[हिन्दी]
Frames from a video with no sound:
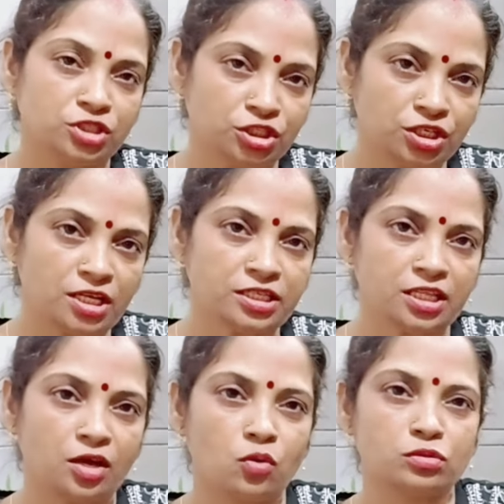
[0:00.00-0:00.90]
जितना
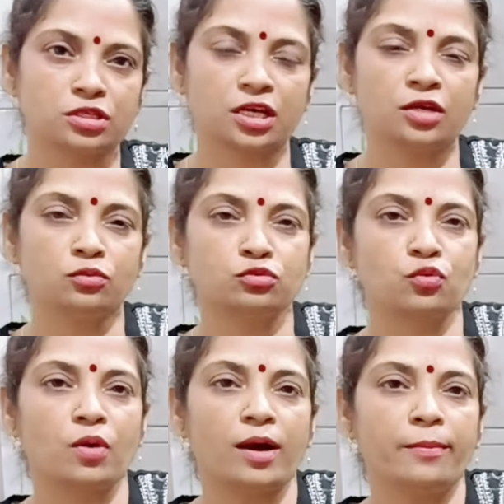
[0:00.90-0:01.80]
ज़्यादा हो सके
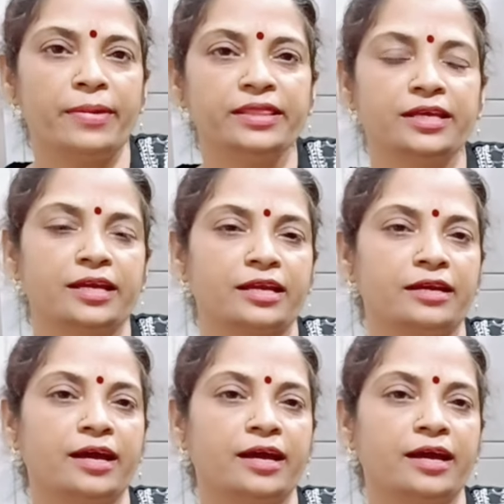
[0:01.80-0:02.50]
उसको आप बंद करके